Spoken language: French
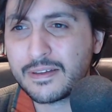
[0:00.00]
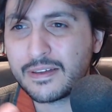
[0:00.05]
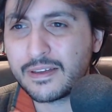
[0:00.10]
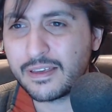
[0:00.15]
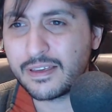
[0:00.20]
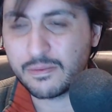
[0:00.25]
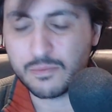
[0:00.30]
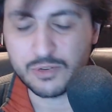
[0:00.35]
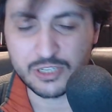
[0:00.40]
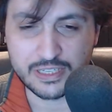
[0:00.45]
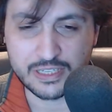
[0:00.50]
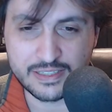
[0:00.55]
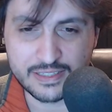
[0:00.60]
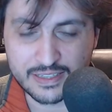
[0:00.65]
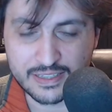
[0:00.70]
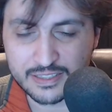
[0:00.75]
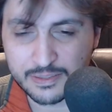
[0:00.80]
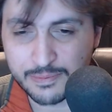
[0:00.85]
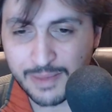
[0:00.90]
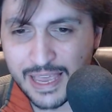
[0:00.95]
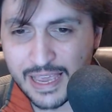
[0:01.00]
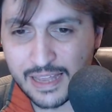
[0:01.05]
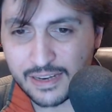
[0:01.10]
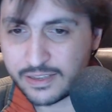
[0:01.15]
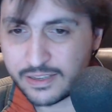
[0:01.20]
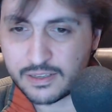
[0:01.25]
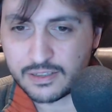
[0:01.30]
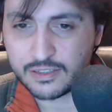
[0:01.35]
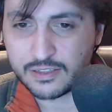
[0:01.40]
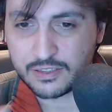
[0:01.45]
Et moi, je lisais ce mail
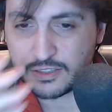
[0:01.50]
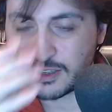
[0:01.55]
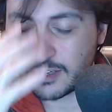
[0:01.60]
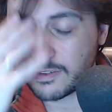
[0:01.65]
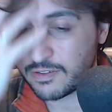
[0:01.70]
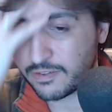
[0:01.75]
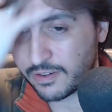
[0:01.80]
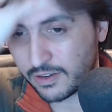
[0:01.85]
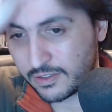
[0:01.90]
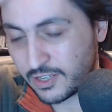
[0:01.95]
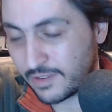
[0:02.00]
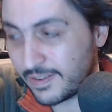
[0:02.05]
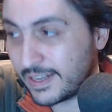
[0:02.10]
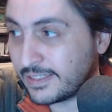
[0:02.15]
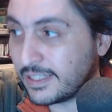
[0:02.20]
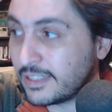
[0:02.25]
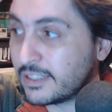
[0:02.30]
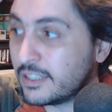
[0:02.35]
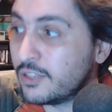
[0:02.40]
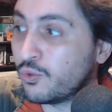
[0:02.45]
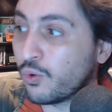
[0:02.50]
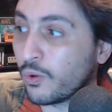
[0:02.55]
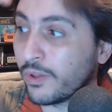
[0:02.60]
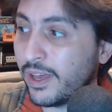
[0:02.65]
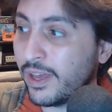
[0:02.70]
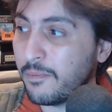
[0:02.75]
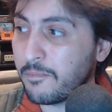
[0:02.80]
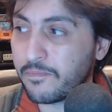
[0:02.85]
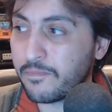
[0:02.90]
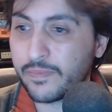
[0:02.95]
et j'avais la tête qui
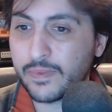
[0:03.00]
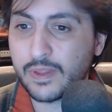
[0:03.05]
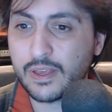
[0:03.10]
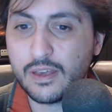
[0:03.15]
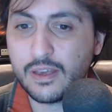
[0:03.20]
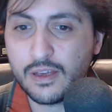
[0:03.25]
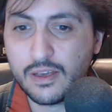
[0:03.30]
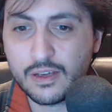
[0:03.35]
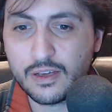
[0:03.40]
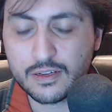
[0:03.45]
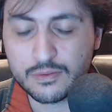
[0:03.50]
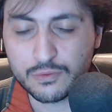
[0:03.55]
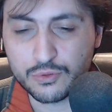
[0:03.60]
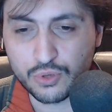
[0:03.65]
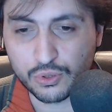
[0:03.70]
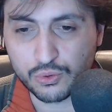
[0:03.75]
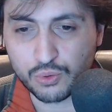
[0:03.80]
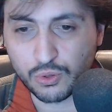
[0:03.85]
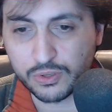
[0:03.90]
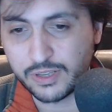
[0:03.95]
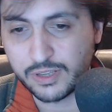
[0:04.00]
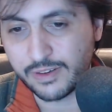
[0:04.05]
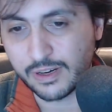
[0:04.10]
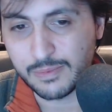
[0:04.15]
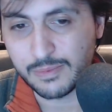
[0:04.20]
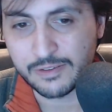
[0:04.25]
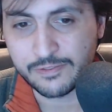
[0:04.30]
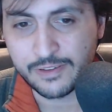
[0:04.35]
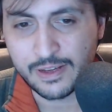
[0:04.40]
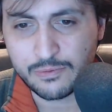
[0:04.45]
tournait. Je me suis retourné vers
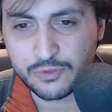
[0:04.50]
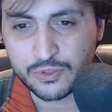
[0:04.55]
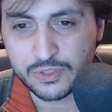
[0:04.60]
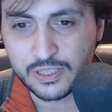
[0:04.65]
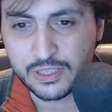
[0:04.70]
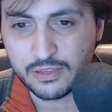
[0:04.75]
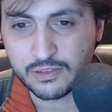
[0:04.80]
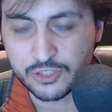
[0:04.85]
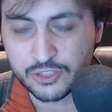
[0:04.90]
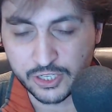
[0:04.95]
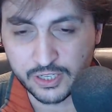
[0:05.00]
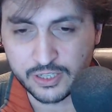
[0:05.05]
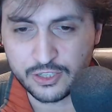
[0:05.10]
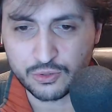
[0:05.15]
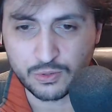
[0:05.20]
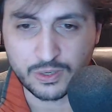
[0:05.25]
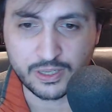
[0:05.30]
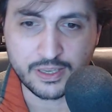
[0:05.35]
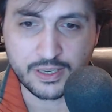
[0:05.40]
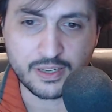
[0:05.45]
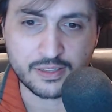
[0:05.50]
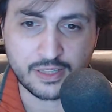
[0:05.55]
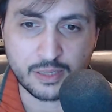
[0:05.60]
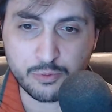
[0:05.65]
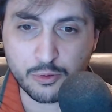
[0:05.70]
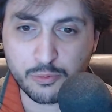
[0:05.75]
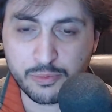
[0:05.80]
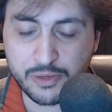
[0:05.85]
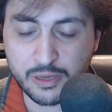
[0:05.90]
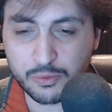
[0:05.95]
ma femme, je lui ai dit euh, Chérie, je crois qu'hier t'as
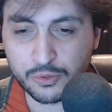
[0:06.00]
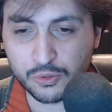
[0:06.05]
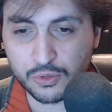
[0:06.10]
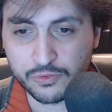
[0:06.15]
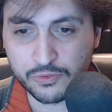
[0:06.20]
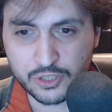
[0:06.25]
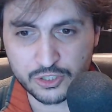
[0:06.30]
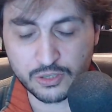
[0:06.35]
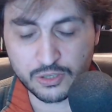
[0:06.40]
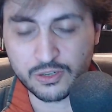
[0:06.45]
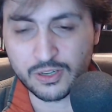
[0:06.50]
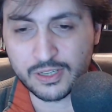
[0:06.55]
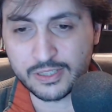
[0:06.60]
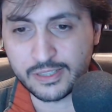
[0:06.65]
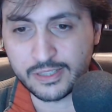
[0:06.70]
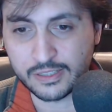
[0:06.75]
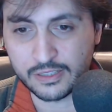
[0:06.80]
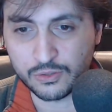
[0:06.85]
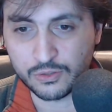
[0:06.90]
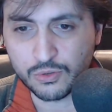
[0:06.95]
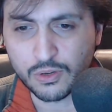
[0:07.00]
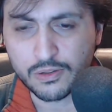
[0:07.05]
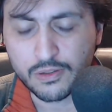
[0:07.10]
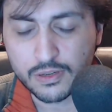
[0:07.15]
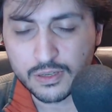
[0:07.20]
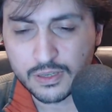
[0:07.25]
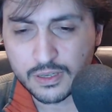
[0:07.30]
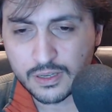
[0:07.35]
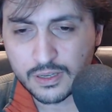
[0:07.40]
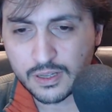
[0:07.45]
pompé un peu trop fort, j'ai encore la tête qui tourne.
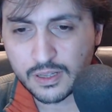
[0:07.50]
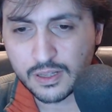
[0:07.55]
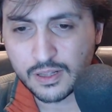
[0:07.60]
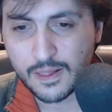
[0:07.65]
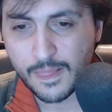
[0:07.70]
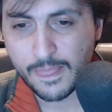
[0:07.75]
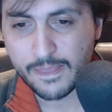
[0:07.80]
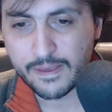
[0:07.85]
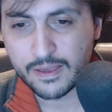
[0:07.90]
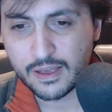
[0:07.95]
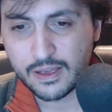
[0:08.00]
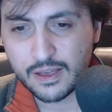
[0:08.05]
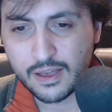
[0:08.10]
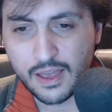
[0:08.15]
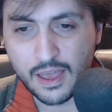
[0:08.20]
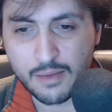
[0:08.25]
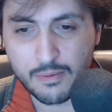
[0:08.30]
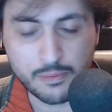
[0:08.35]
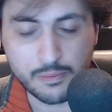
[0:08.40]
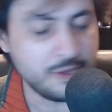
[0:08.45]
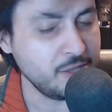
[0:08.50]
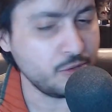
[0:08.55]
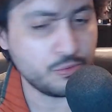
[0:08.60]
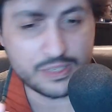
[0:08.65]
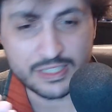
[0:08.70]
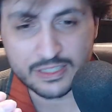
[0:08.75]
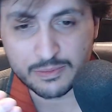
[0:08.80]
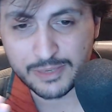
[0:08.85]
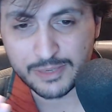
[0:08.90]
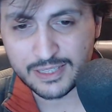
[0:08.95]
Elle m'a mis
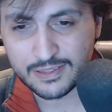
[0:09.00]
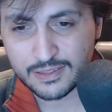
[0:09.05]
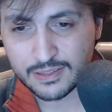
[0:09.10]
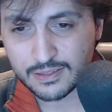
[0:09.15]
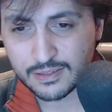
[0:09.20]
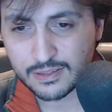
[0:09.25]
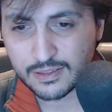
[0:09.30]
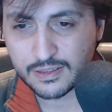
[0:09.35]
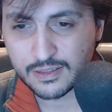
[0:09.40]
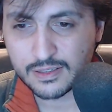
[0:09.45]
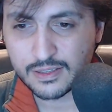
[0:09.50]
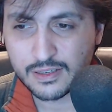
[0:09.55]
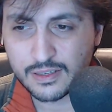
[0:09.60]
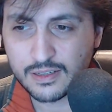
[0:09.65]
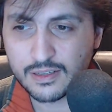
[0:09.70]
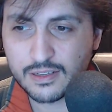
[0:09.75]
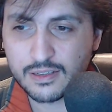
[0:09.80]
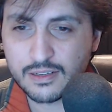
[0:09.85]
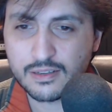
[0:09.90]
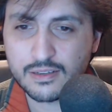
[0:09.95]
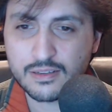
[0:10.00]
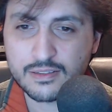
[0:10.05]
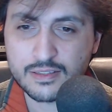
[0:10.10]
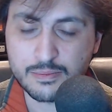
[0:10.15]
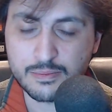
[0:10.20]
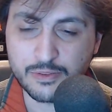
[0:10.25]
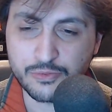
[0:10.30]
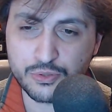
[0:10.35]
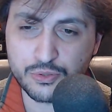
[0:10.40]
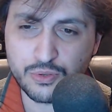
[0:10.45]
Will Smith. Ça
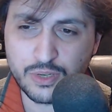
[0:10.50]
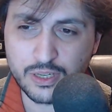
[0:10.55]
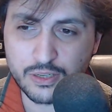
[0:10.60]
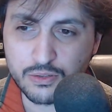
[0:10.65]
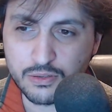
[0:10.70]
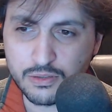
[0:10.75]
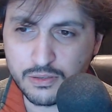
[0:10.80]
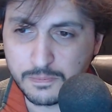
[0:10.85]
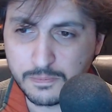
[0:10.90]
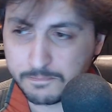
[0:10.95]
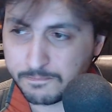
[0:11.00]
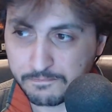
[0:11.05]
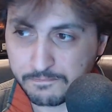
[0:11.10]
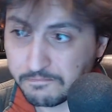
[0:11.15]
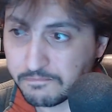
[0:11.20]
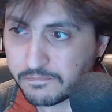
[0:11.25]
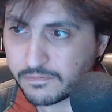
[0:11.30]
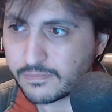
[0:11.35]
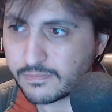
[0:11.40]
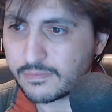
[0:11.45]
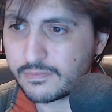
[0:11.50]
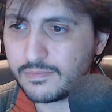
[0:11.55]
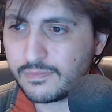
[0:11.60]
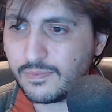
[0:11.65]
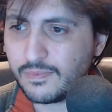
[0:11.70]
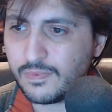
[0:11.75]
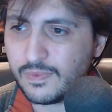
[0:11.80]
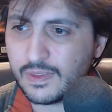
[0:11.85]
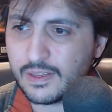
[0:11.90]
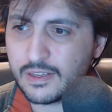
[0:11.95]
m'a foutu la gaule.
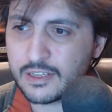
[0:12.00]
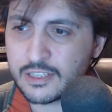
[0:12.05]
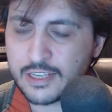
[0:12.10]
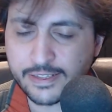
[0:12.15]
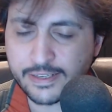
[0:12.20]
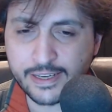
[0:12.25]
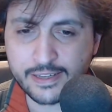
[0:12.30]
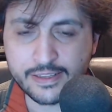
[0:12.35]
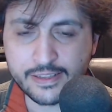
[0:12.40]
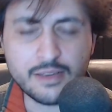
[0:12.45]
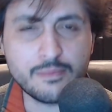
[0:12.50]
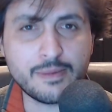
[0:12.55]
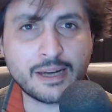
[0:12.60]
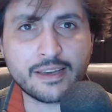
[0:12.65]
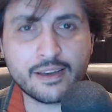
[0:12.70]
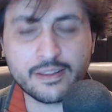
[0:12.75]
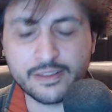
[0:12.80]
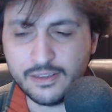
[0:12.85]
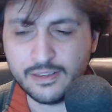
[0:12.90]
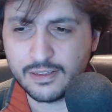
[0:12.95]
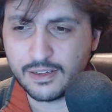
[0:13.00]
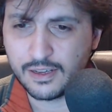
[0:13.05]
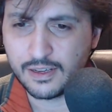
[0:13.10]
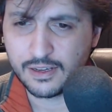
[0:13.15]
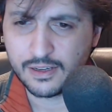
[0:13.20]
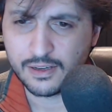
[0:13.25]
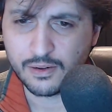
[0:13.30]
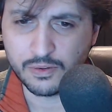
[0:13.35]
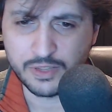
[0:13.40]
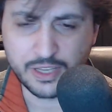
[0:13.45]
Je l'ai regardé, elle m'a regardé.
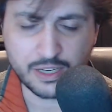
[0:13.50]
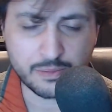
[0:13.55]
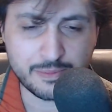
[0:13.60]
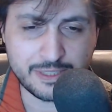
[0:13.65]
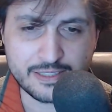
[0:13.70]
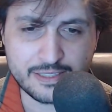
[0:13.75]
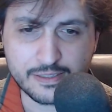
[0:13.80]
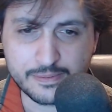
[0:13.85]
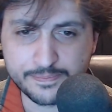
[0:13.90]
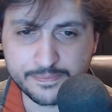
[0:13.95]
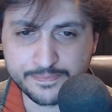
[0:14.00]
On a remis ça.